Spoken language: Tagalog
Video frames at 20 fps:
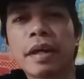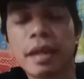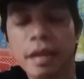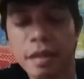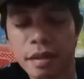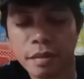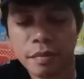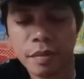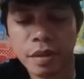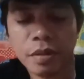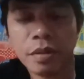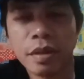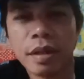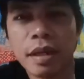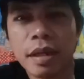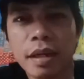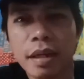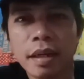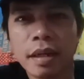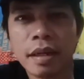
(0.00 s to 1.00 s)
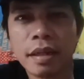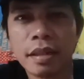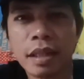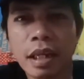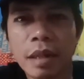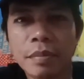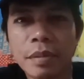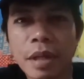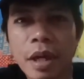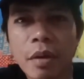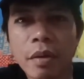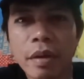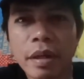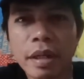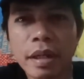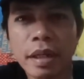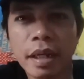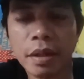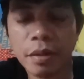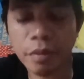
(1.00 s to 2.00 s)
okay. Medyo na-interrupt tayo
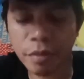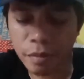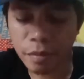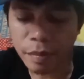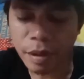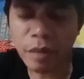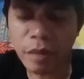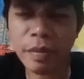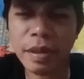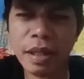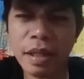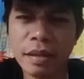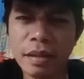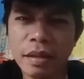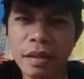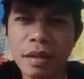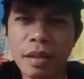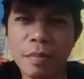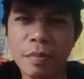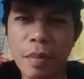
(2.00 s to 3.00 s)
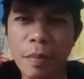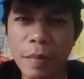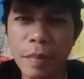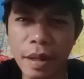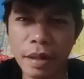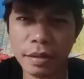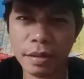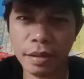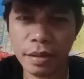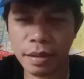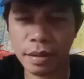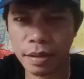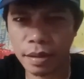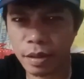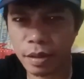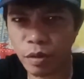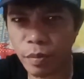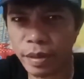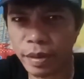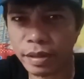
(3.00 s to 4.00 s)
kanina, no? Paano ba natin ipaprank si
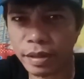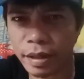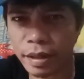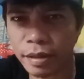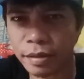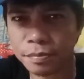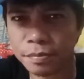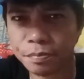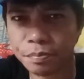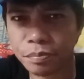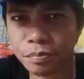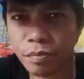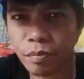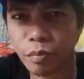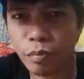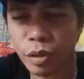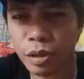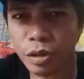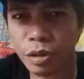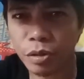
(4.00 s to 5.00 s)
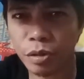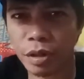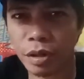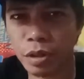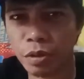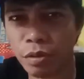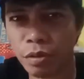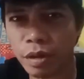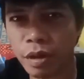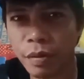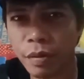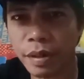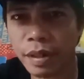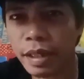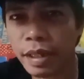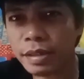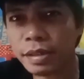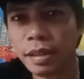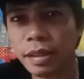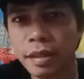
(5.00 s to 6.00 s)
Commander? Pwede nyo rin itong
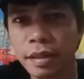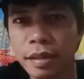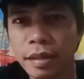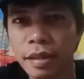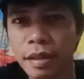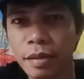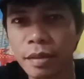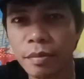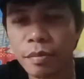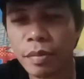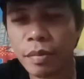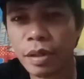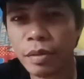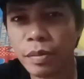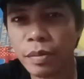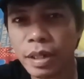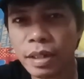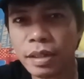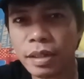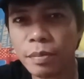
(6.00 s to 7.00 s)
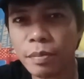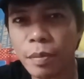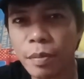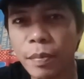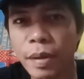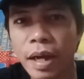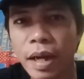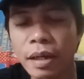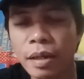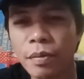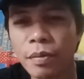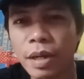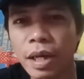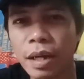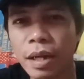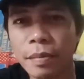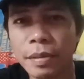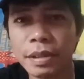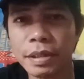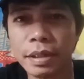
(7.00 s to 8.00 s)
gawin, guys, eh. Paano ba natin ipaprank na
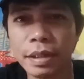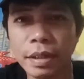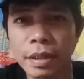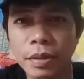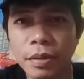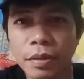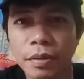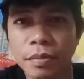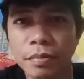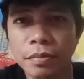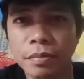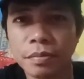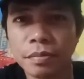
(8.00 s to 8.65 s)
wala naman siya dito?